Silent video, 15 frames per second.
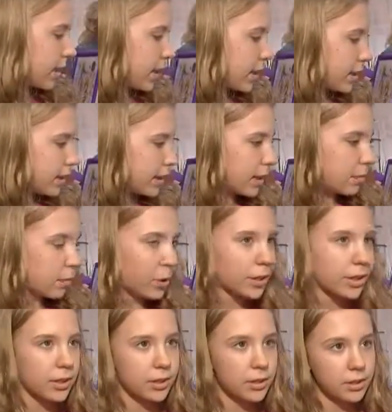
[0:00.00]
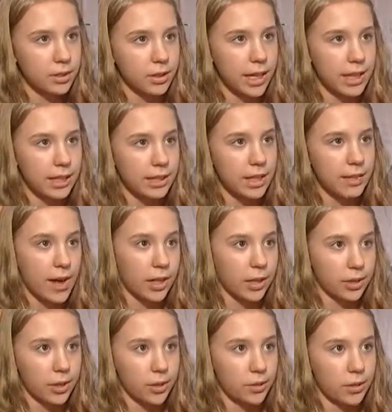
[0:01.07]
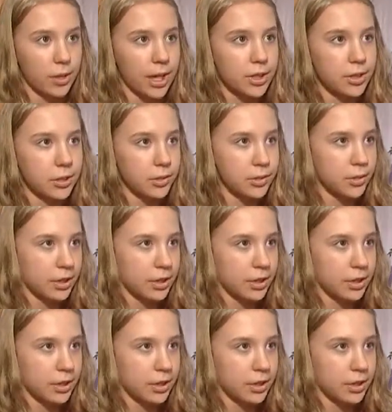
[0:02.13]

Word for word: картина моря. Я рисовала ее гуашью,